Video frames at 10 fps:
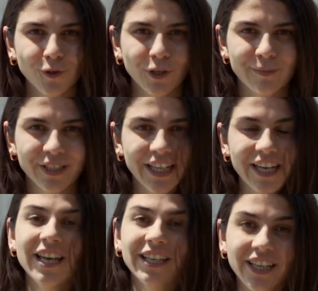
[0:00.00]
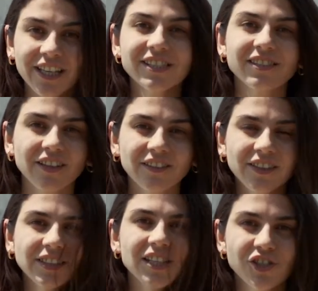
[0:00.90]
döneminde gerek
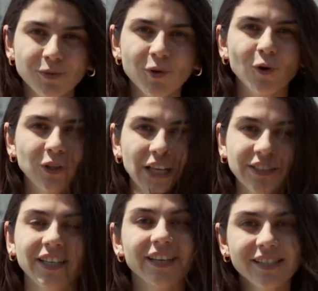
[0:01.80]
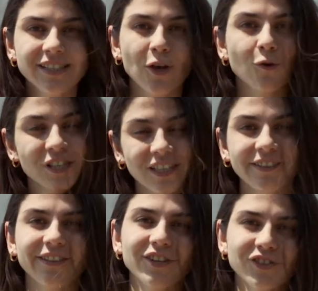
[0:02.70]
standart gelişimi olan gerekse özel
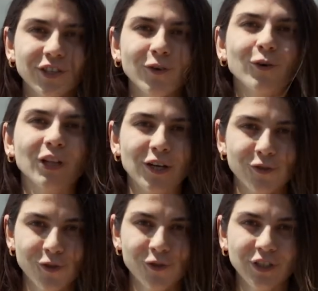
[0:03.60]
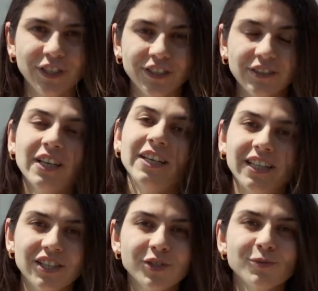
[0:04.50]
ihtiyaçları olan çocukların
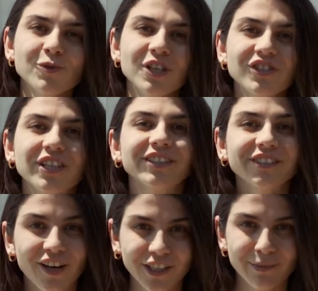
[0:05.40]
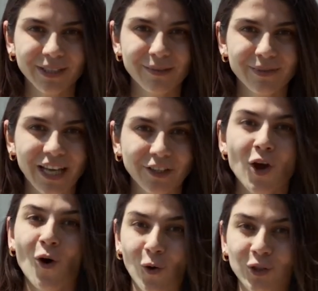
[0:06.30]
gelişim süreçlerini takip edebilen,
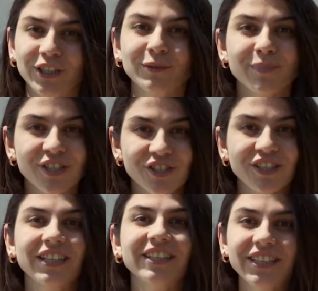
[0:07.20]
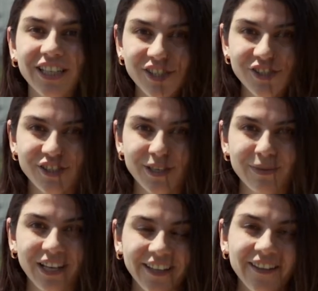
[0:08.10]
onların becerilerini
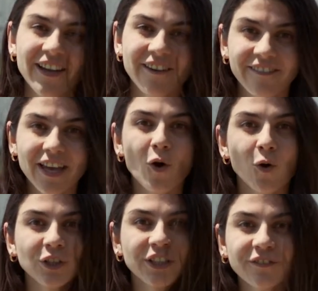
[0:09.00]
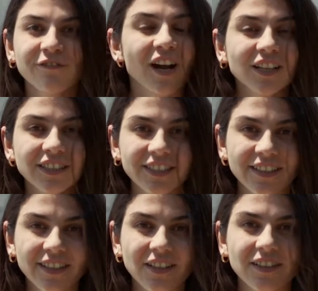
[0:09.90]
geliştirebilen ve onların farklı
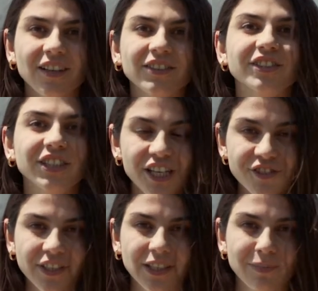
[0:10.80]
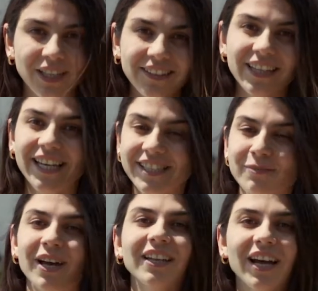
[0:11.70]
yetenek alanlarını keşfedebilen
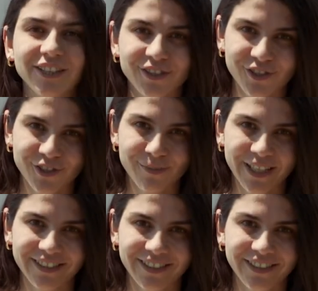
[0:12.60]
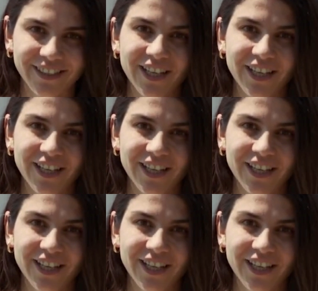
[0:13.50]
eğitmenler yetiştirmektir.